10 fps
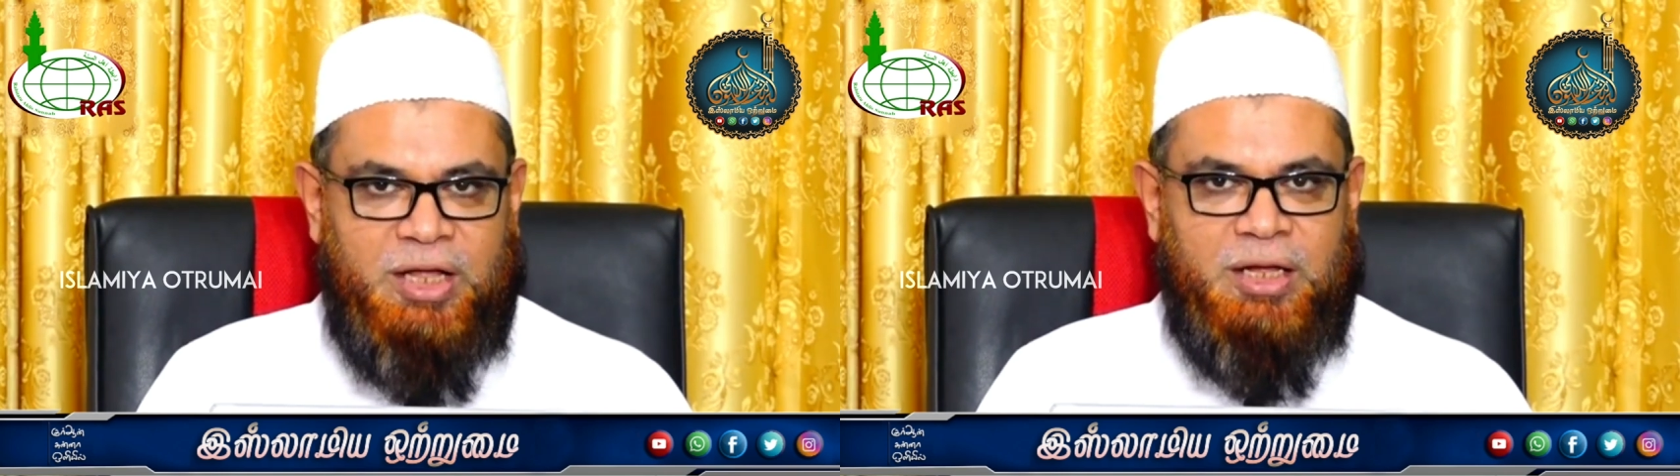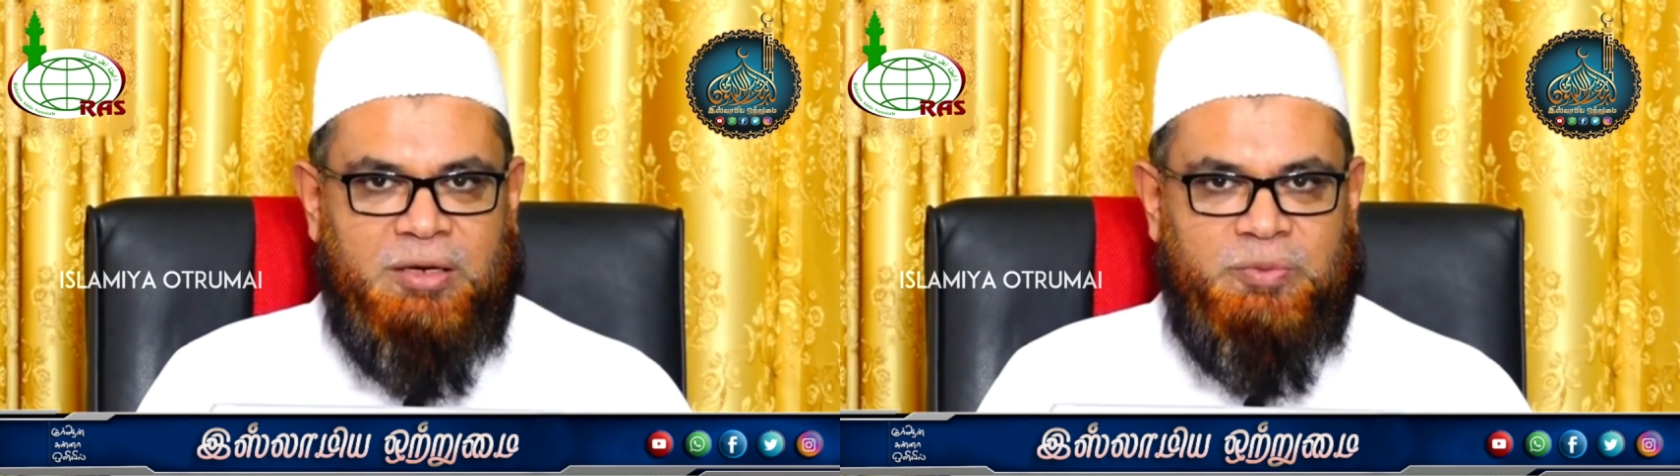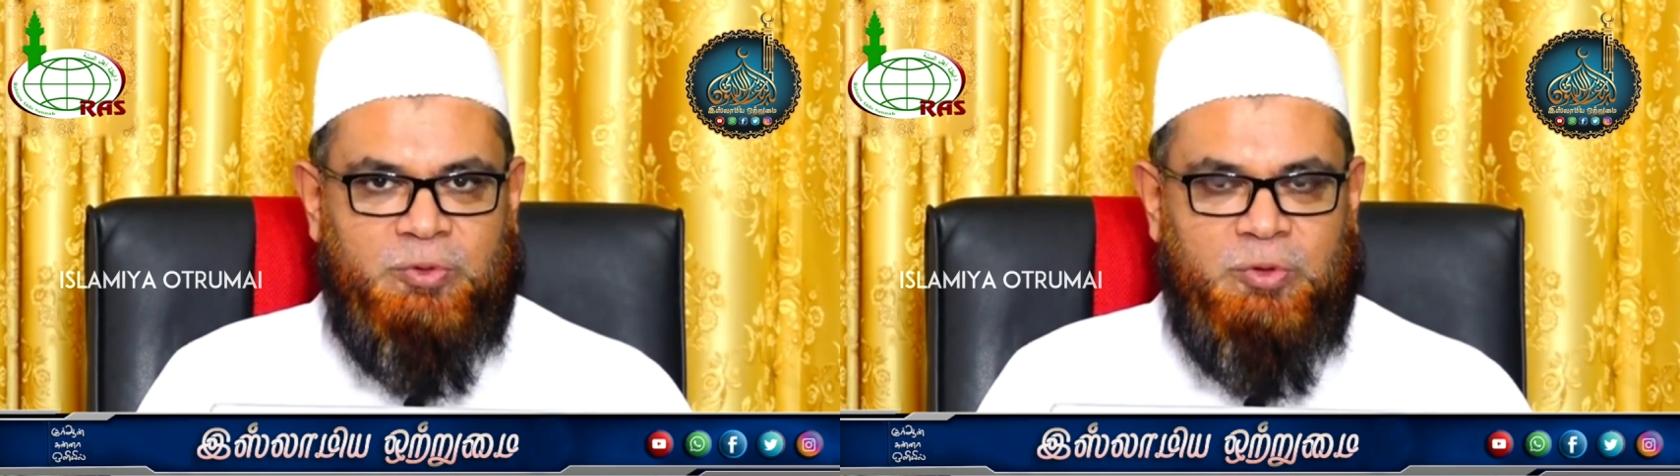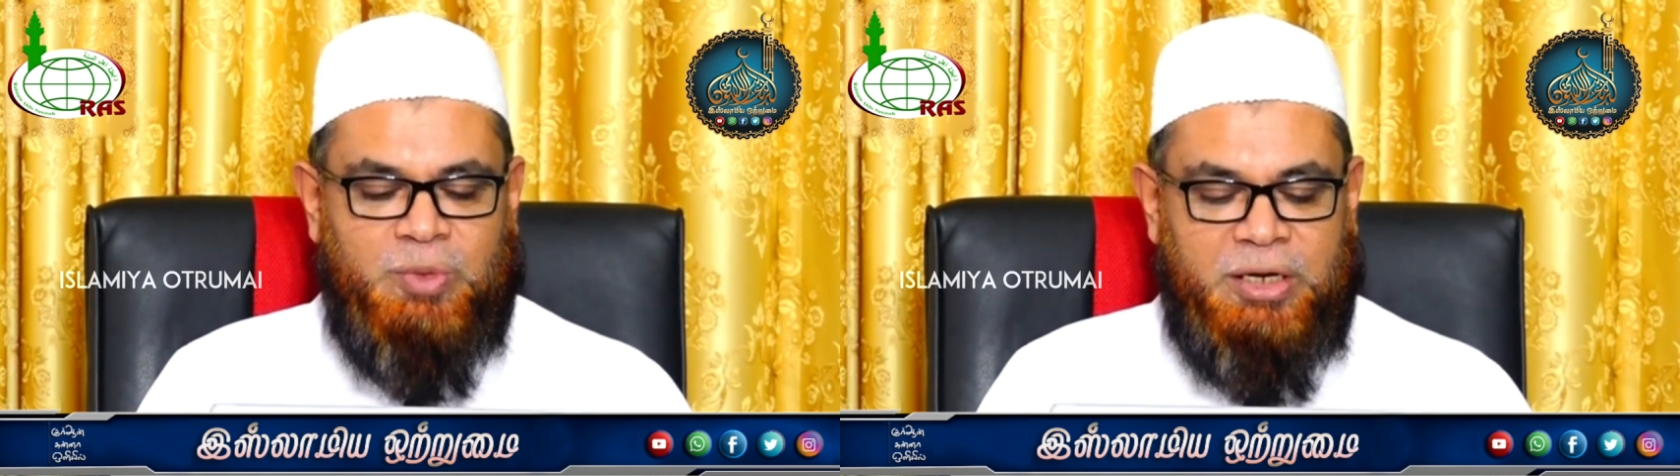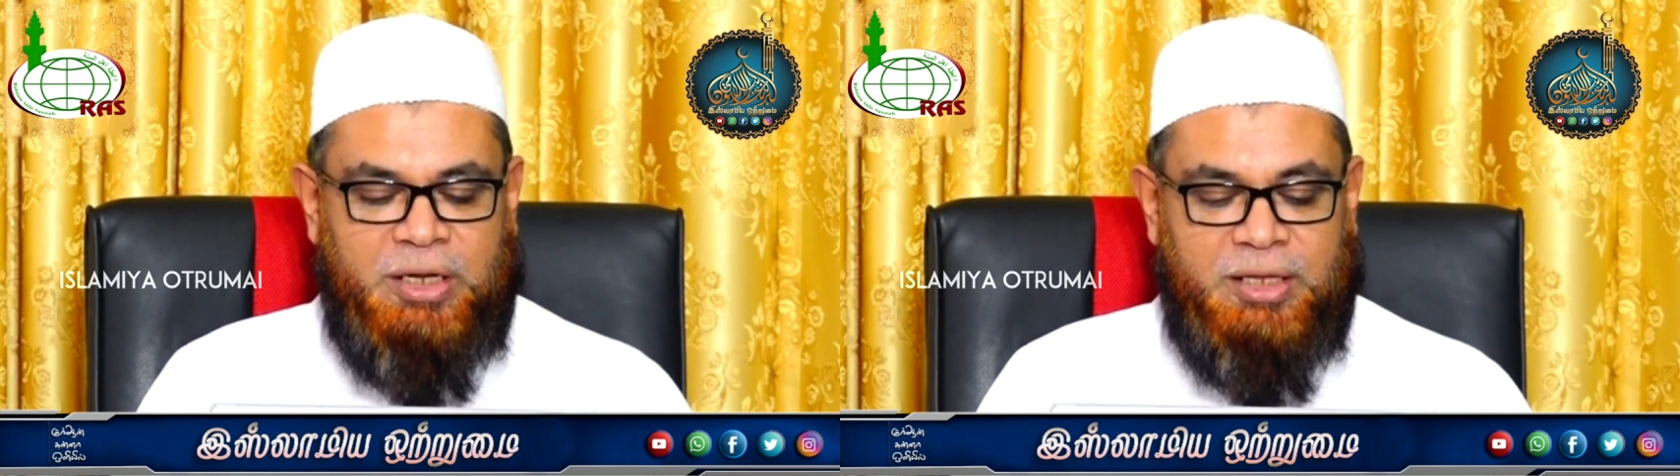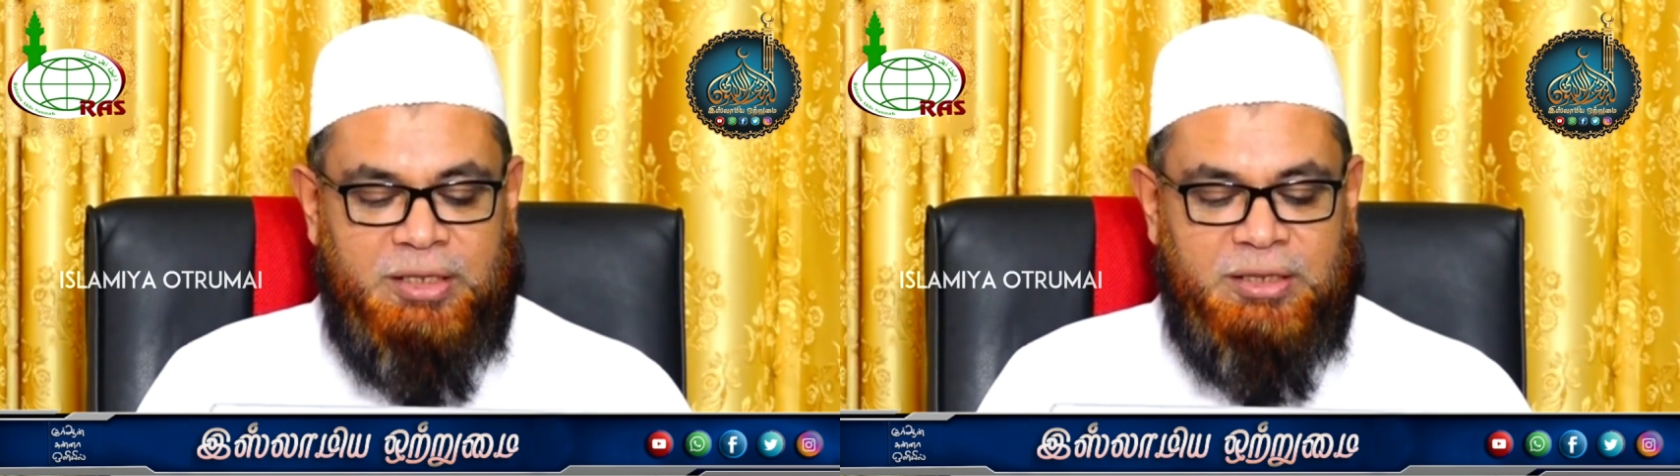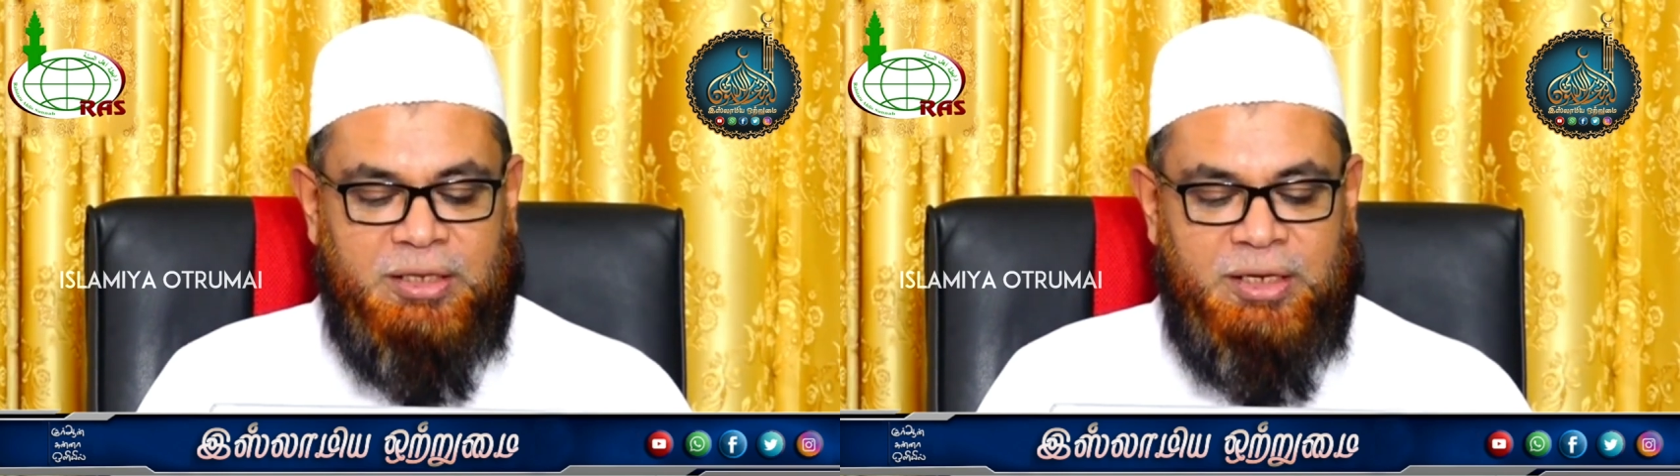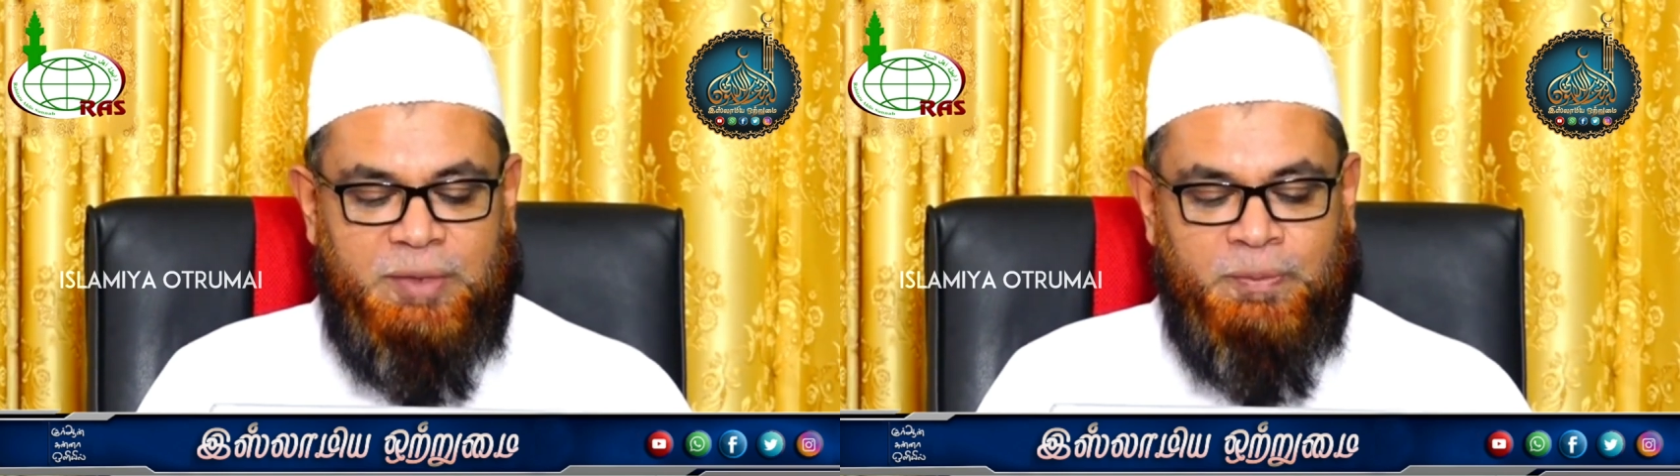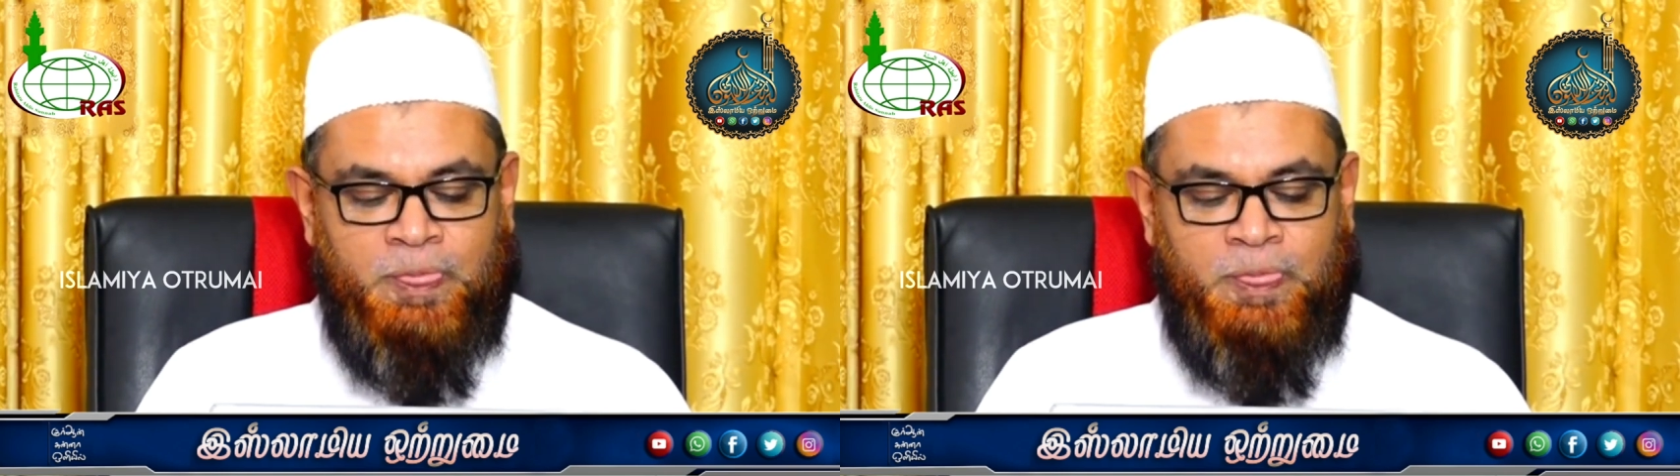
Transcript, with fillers: ஆதாரபூர்வமான ஹதீத்திலே